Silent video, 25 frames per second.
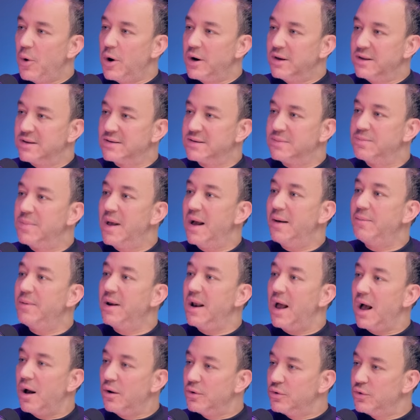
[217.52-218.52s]
اب ارتست
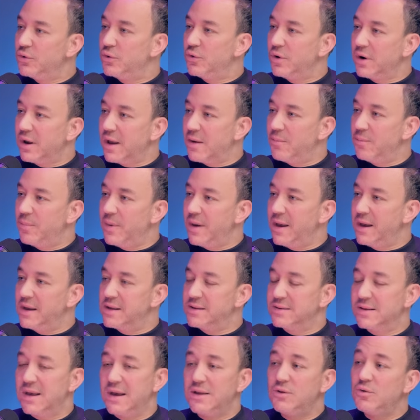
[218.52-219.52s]
بيعمل اوت دور
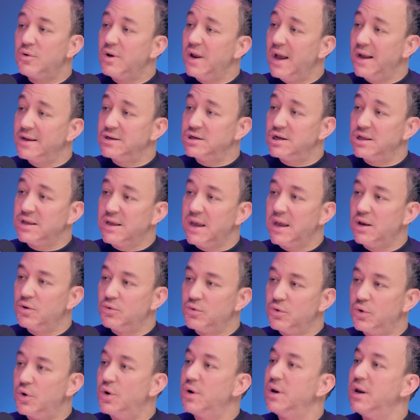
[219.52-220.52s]
كامبينز هدول عن جد
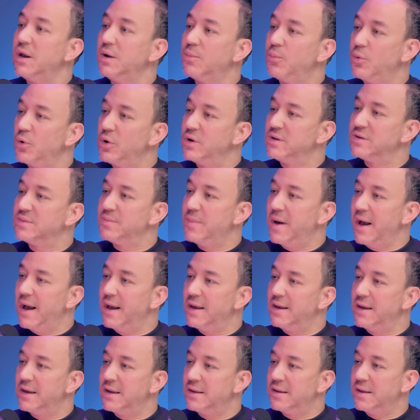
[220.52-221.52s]
كانوا تيرنينج بوينتس
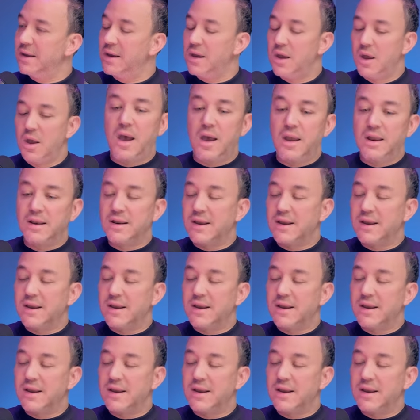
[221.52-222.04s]
بحياتي آه،